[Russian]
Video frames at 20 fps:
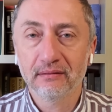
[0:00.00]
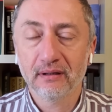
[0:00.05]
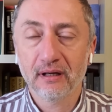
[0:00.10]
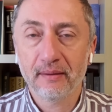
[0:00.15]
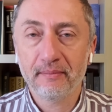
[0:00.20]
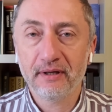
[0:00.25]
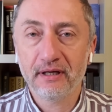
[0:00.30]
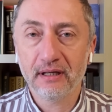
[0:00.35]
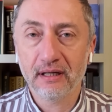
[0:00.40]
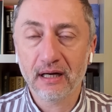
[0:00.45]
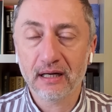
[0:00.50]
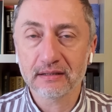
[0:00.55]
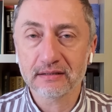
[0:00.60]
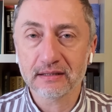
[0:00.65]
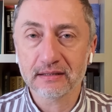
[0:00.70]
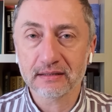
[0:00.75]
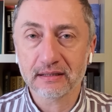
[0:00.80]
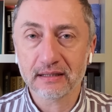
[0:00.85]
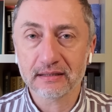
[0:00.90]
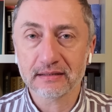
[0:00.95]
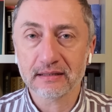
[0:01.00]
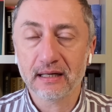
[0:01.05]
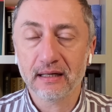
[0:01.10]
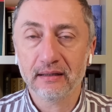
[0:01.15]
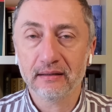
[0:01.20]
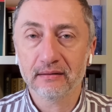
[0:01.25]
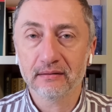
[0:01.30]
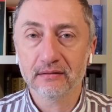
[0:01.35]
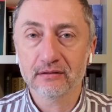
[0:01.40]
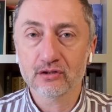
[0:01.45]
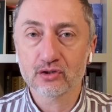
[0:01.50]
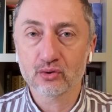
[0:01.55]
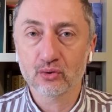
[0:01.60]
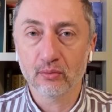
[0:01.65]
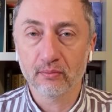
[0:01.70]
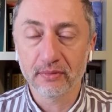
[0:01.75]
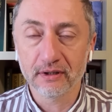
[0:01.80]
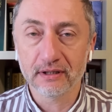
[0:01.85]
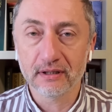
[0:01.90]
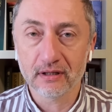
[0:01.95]
Американцы сказали, что
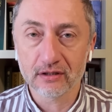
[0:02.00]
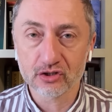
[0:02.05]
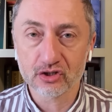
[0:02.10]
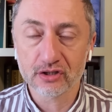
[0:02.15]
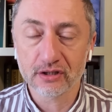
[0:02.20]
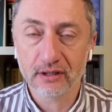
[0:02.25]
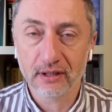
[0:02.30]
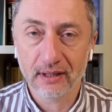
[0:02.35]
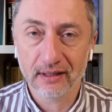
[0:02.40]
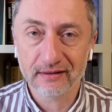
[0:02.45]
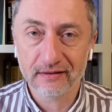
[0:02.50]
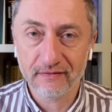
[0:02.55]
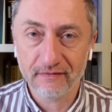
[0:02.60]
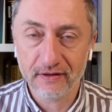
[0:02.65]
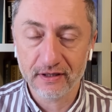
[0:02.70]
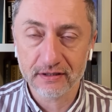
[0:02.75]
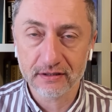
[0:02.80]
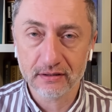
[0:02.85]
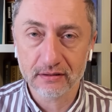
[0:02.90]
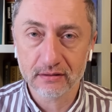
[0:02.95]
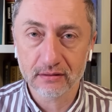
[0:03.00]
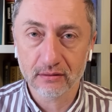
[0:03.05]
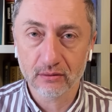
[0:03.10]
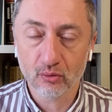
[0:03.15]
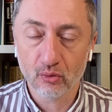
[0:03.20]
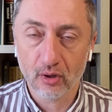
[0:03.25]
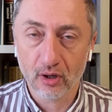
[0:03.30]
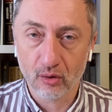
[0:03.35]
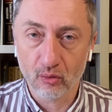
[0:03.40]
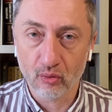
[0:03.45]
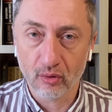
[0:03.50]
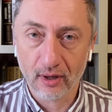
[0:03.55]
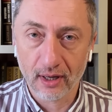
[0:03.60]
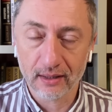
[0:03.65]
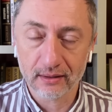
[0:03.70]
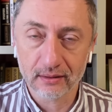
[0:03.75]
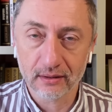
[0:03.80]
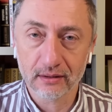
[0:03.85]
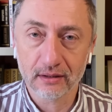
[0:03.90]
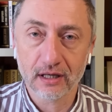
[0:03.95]
мы должны ответить, но
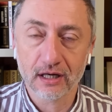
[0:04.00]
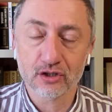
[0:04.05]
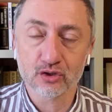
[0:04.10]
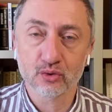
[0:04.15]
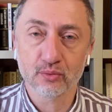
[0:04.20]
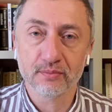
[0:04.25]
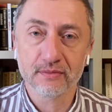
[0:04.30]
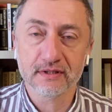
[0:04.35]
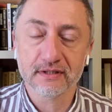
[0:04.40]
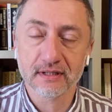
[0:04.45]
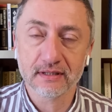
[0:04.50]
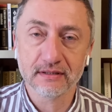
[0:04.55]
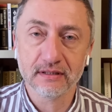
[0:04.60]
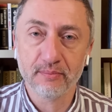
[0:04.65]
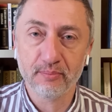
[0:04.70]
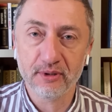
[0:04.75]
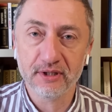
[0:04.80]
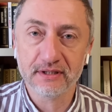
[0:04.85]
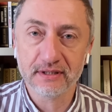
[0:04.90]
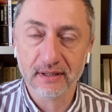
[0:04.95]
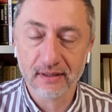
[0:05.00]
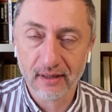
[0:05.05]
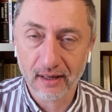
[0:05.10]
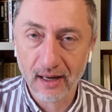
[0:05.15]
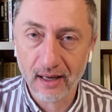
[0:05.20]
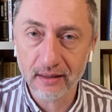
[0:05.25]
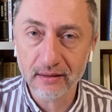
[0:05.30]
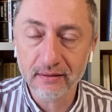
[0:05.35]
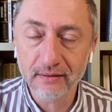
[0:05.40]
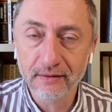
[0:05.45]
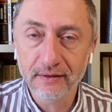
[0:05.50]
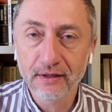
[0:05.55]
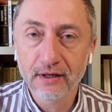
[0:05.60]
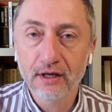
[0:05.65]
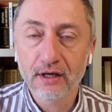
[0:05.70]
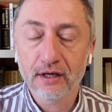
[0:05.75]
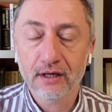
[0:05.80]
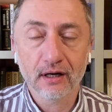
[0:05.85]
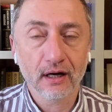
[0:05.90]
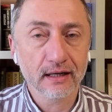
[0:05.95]
аккуратно, так, чтобы не зацепить Иран.
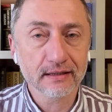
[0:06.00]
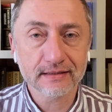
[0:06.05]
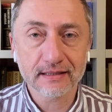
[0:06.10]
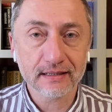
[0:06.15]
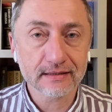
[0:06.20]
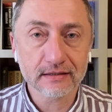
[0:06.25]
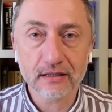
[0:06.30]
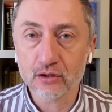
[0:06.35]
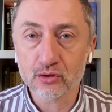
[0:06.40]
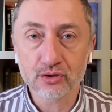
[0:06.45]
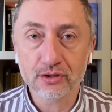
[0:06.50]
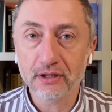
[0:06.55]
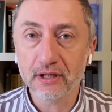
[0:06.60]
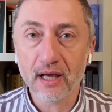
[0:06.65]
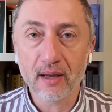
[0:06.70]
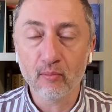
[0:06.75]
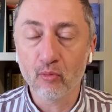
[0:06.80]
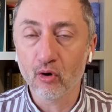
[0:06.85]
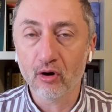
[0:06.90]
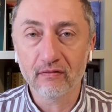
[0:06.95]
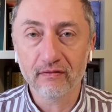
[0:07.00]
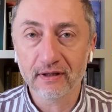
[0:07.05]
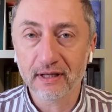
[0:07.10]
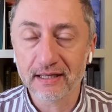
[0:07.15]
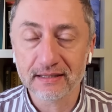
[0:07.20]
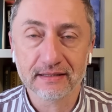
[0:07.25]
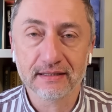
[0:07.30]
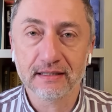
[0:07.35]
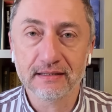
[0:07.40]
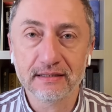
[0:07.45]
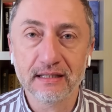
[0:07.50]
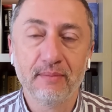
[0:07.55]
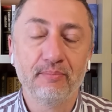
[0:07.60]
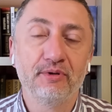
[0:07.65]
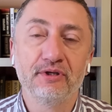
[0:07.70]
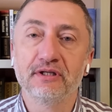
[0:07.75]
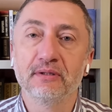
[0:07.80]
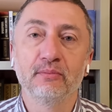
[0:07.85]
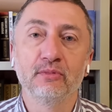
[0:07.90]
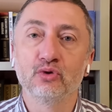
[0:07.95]
Иран сказал, что не дай бог вы нас
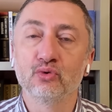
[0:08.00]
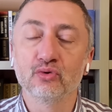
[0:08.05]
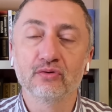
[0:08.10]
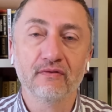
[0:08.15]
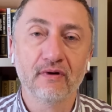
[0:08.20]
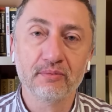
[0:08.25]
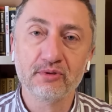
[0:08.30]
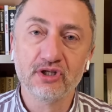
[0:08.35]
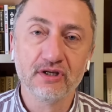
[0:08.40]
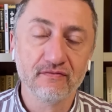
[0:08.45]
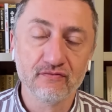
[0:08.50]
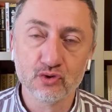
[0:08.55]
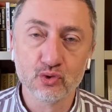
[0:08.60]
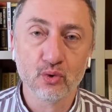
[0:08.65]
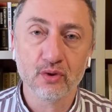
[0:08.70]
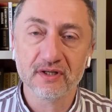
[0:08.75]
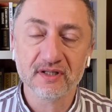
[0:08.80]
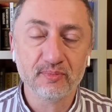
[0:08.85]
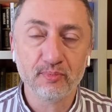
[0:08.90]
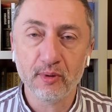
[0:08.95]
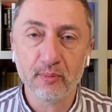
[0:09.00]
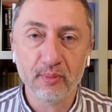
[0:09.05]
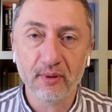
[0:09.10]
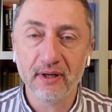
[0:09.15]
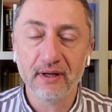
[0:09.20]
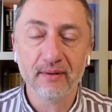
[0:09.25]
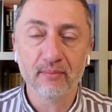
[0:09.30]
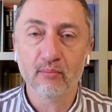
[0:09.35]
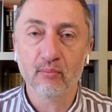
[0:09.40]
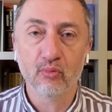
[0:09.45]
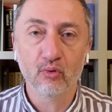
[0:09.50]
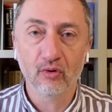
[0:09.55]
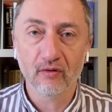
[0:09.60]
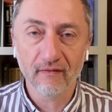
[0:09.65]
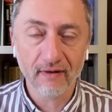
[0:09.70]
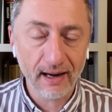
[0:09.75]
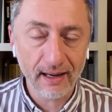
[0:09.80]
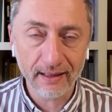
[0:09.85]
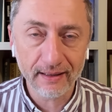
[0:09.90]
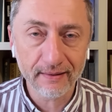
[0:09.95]
зацепите, мы тут вообще все испепелим
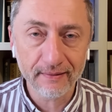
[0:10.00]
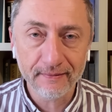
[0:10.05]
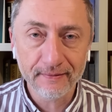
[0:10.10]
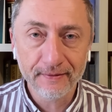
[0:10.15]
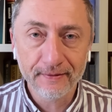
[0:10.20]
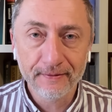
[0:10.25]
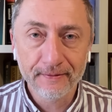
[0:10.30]
буквально.